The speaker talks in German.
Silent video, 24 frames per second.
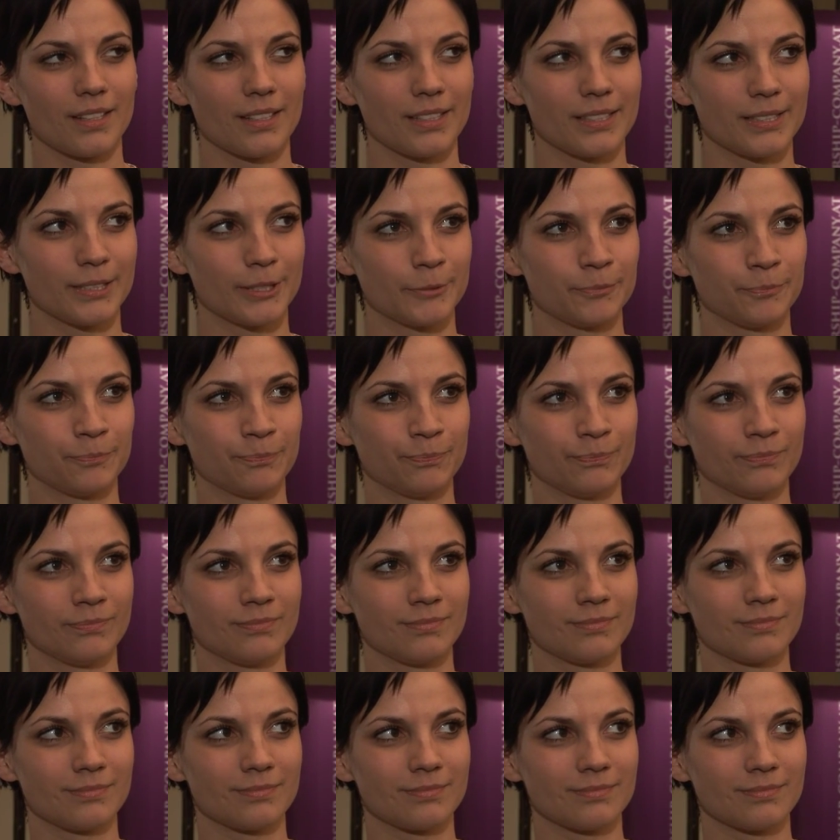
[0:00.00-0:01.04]

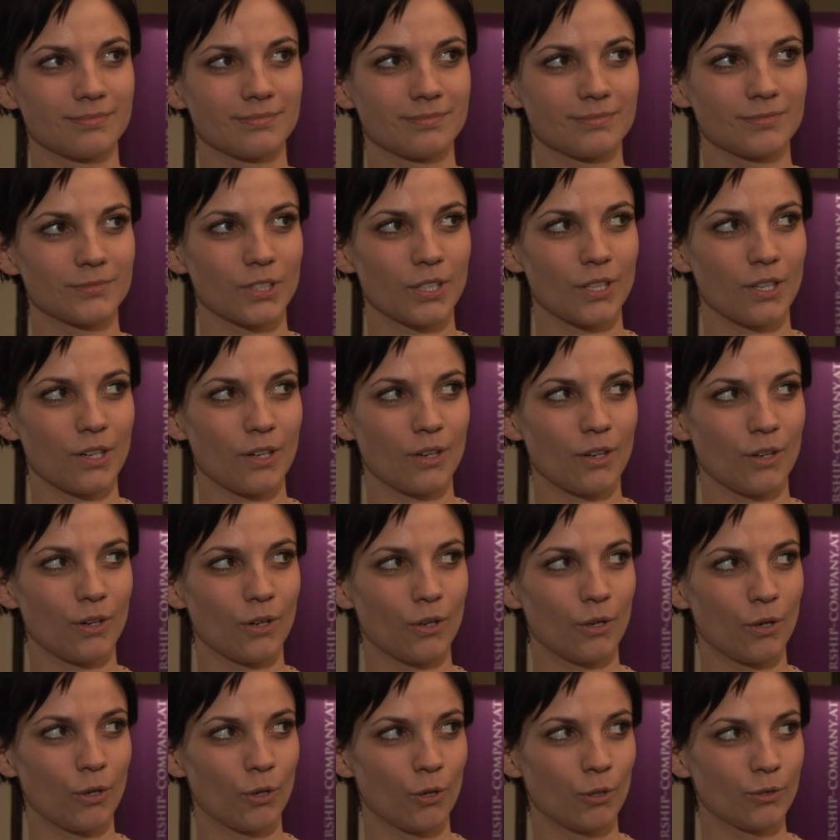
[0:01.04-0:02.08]
ähm,
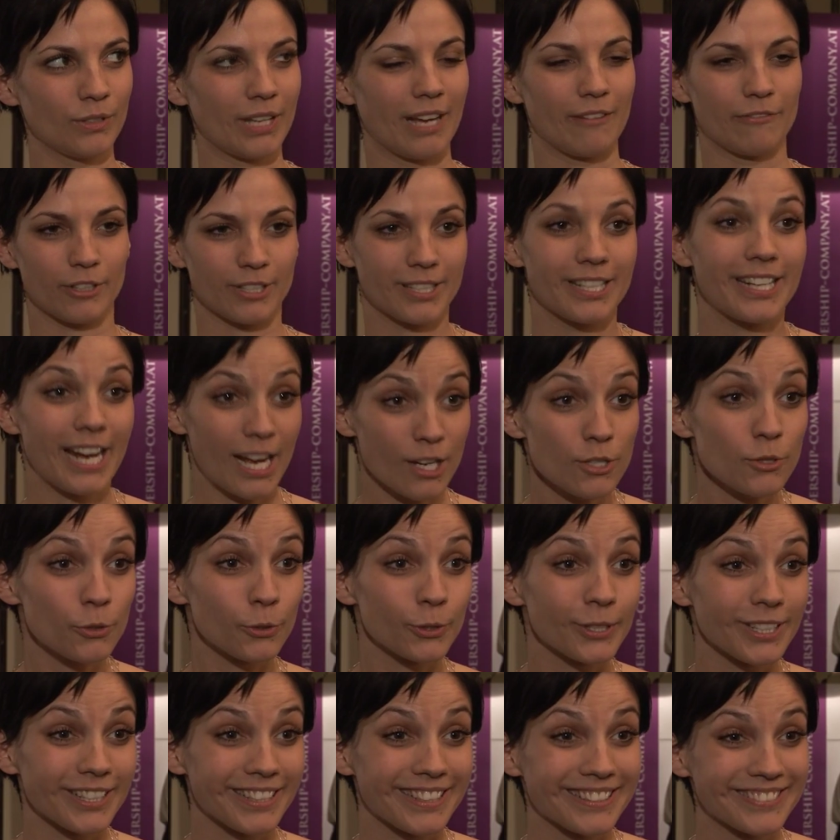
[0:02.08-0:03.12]
und einfach den Arsch
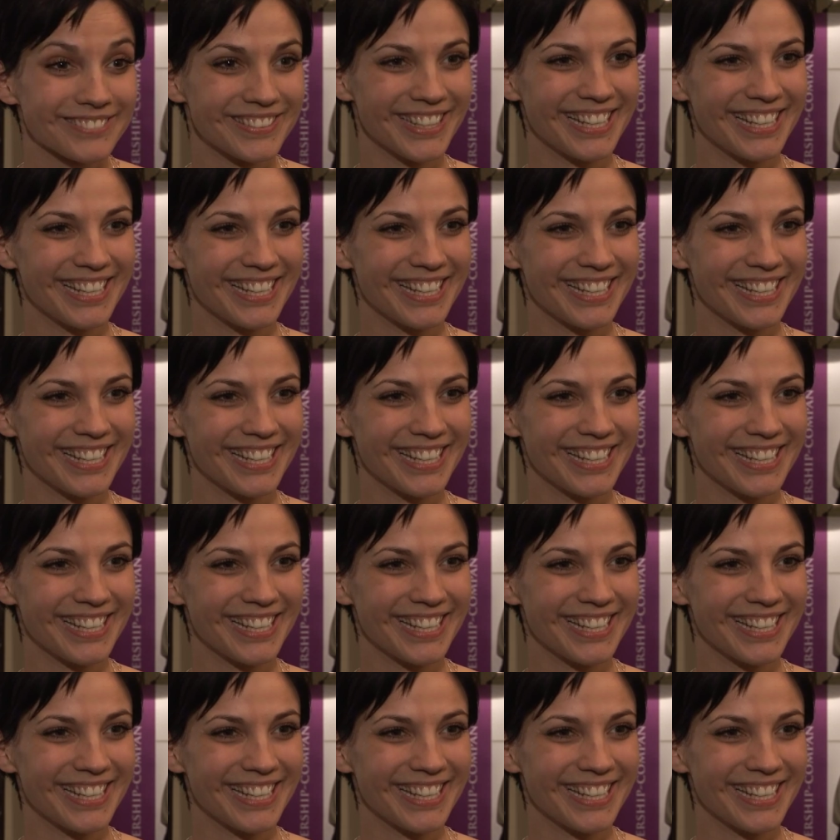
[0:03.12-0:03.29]
hochkriegen.